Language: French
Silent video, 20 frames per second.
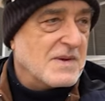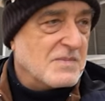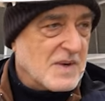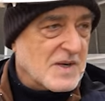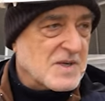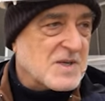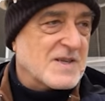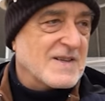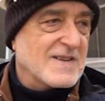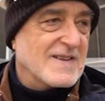
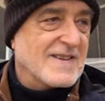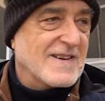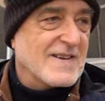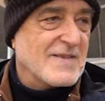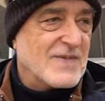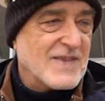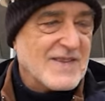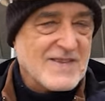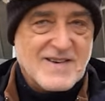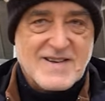Si nous
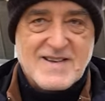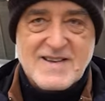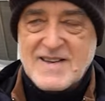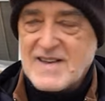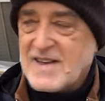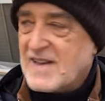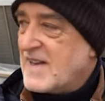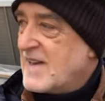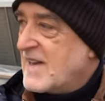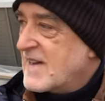devons
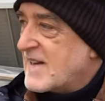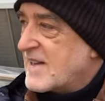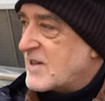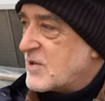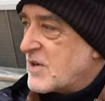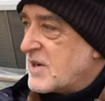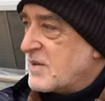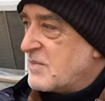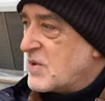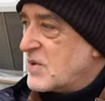effectuer
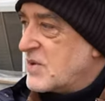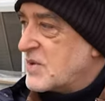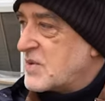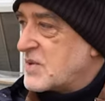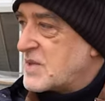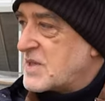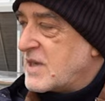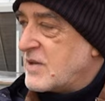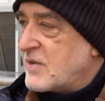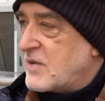des
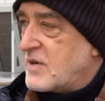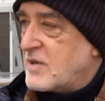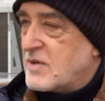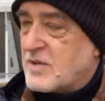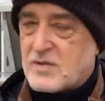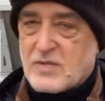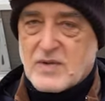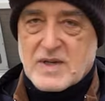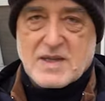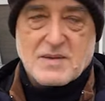travaux de
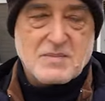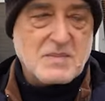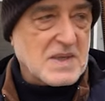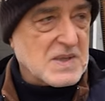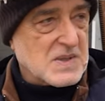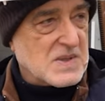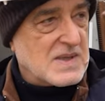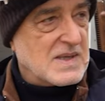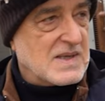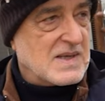terrassement,
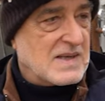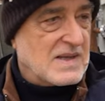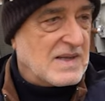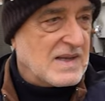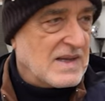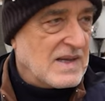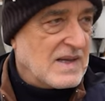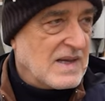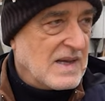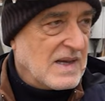
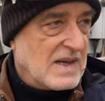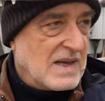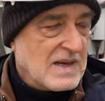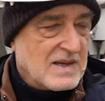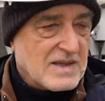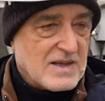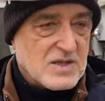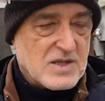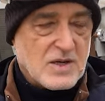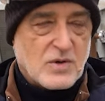alors
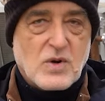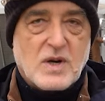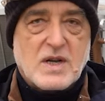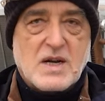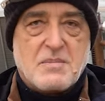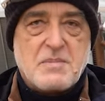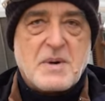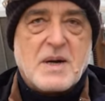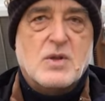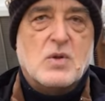euh, nous
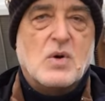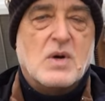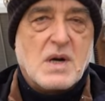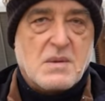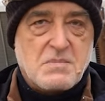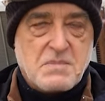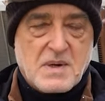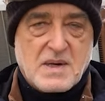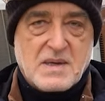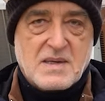allons les
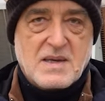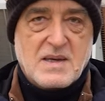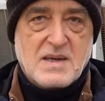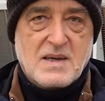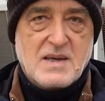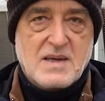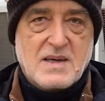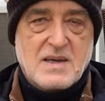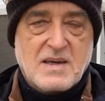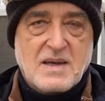effectuer
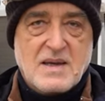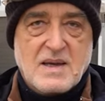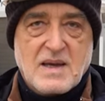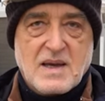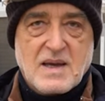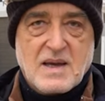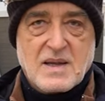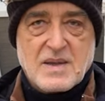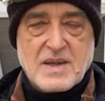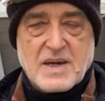en
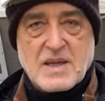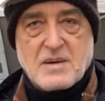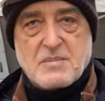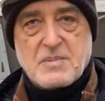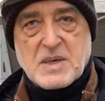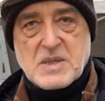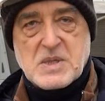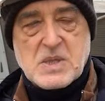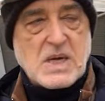intégralité.